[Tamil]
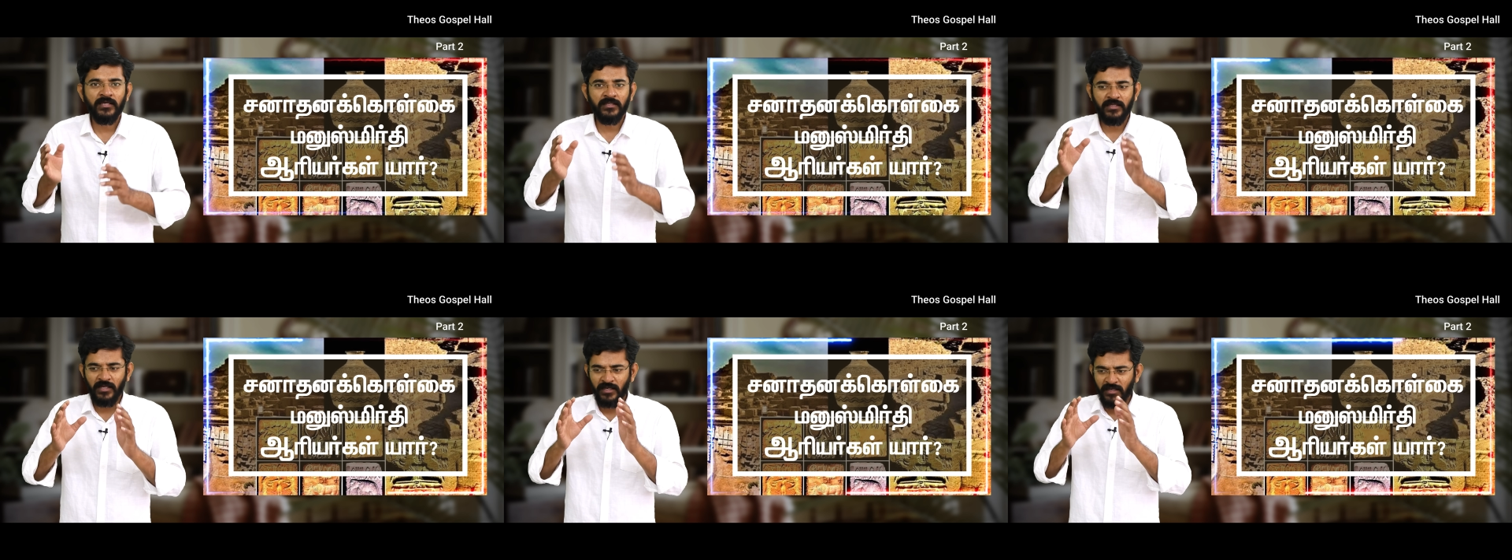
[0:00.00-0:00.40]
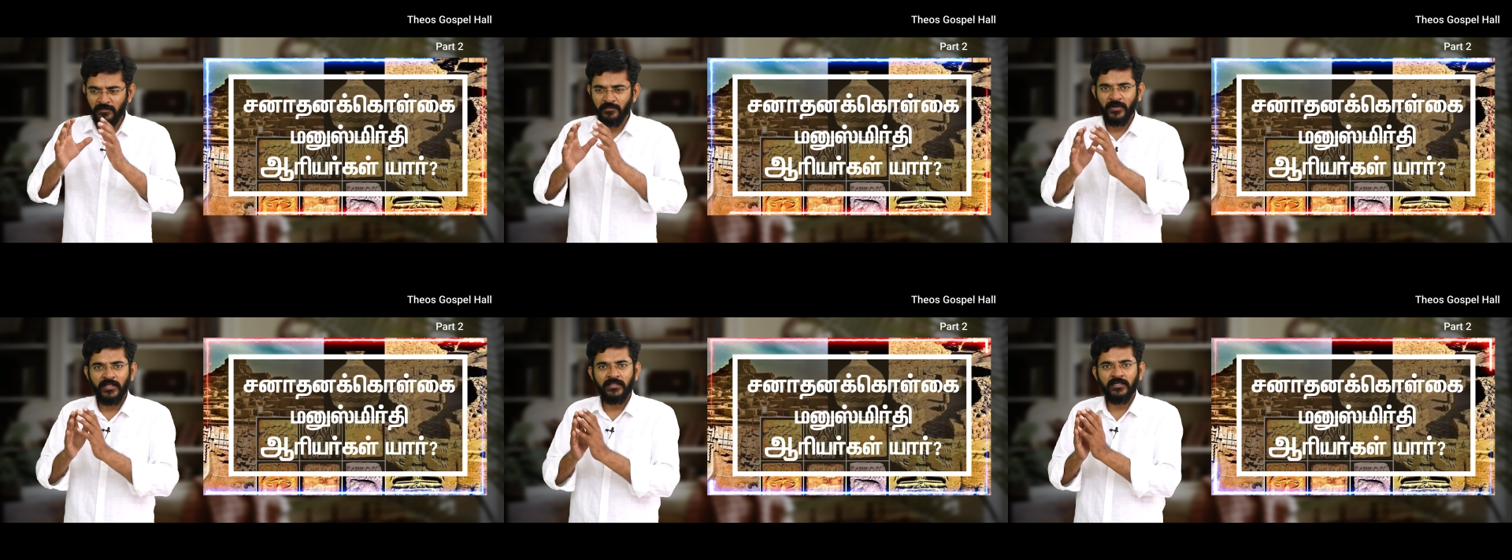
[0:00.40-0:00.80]
இது
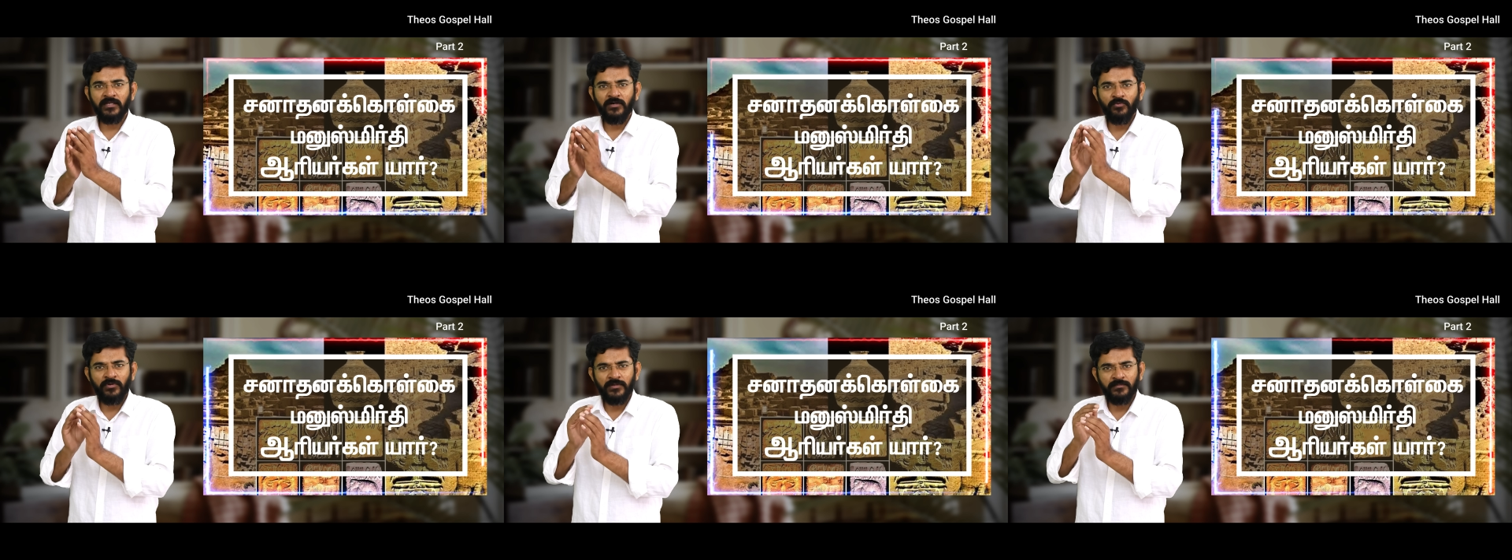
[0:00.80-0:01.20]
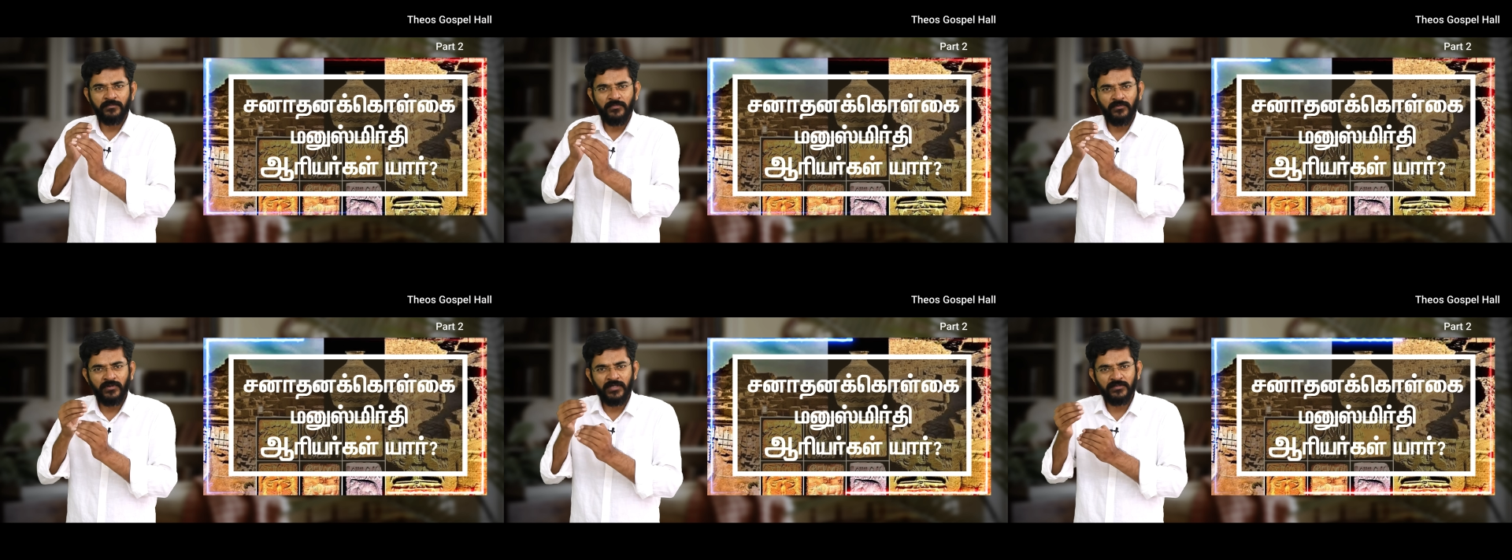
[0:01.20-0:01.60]
எல்லாம் பார்த்தீங்கன்னா ஒரு
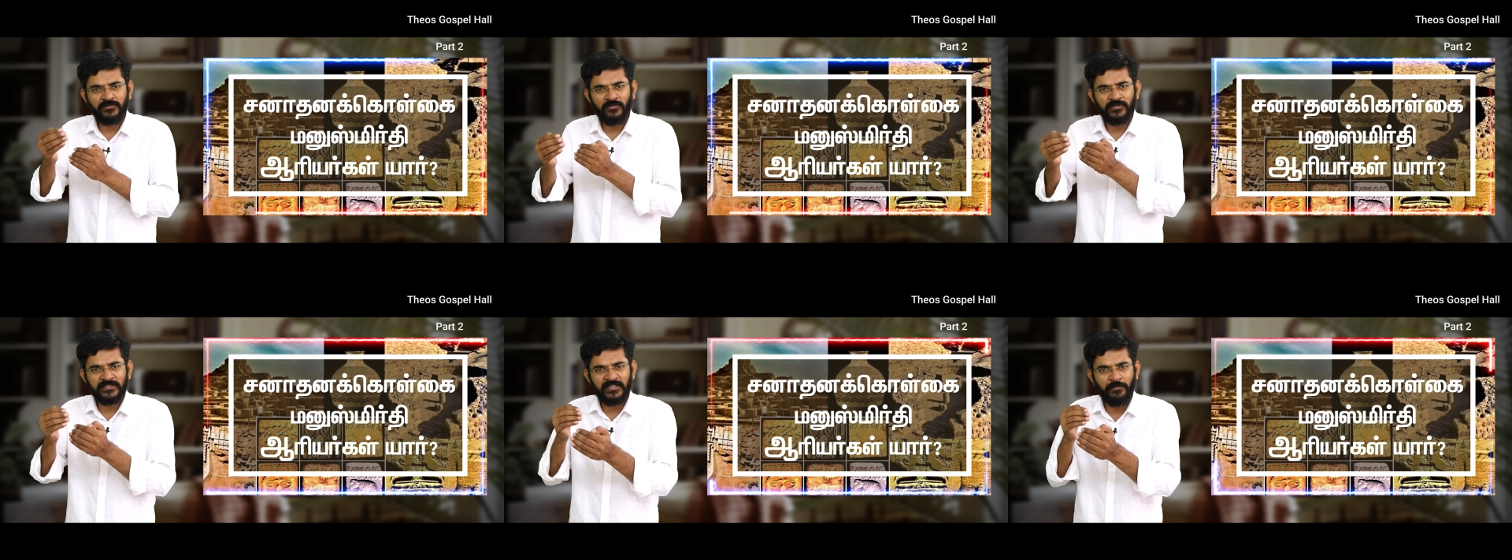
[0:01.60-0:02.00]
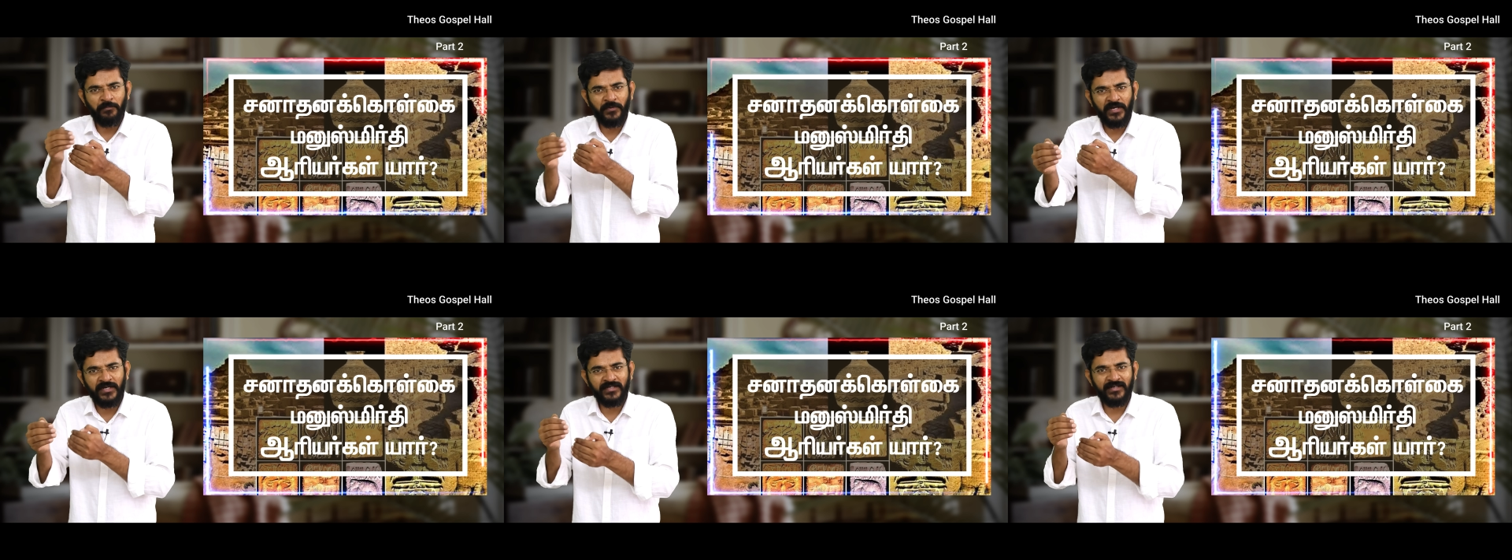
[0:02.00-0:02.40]
ஒரு என்ன சொல்ற ஒரு
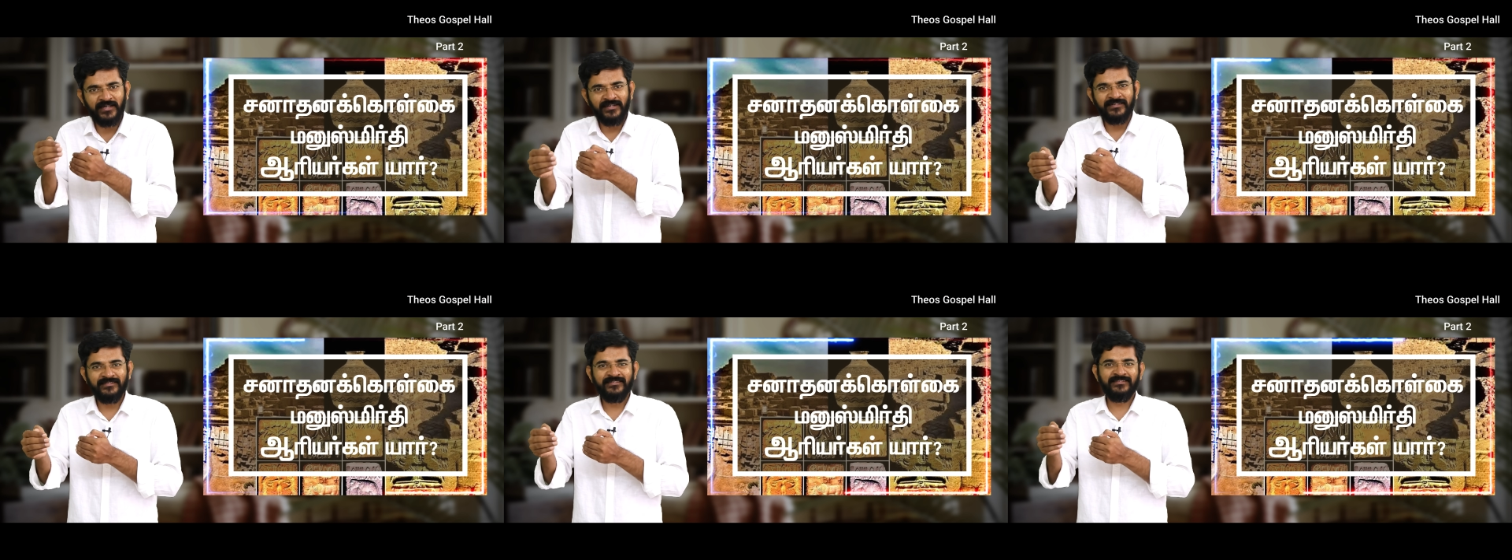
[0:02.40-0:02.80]
செப்பரேட்டடா